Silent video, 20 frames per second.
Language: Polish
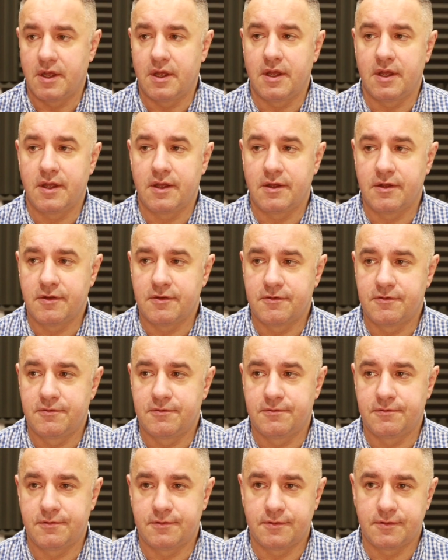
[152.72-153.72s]
e,
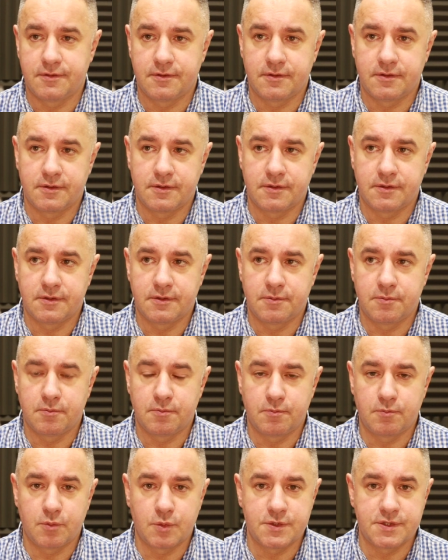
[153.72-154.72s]
w
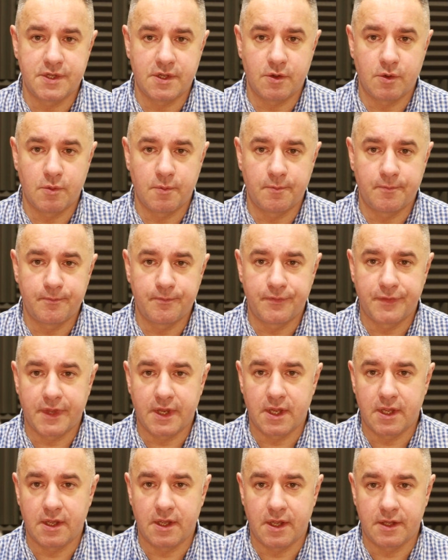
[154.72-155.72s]
Muzeum
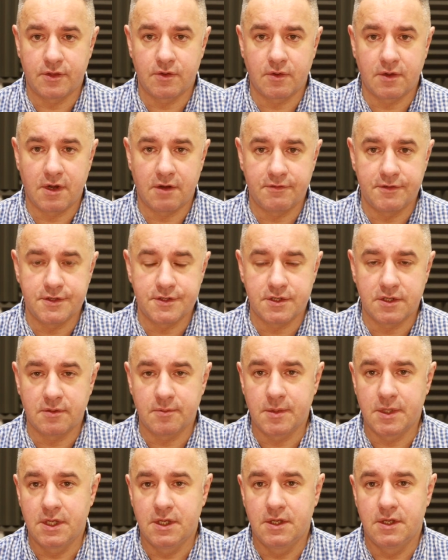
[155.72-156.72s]

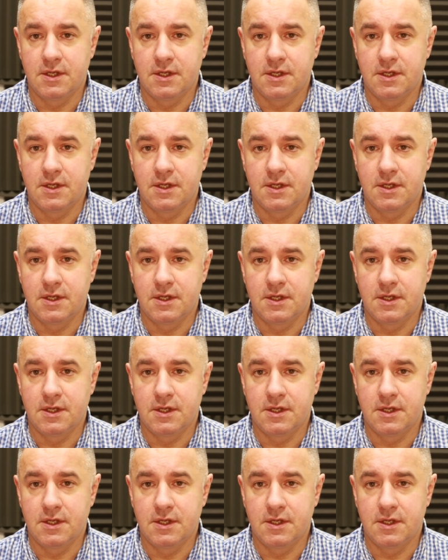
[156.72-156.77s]
Etnograficznym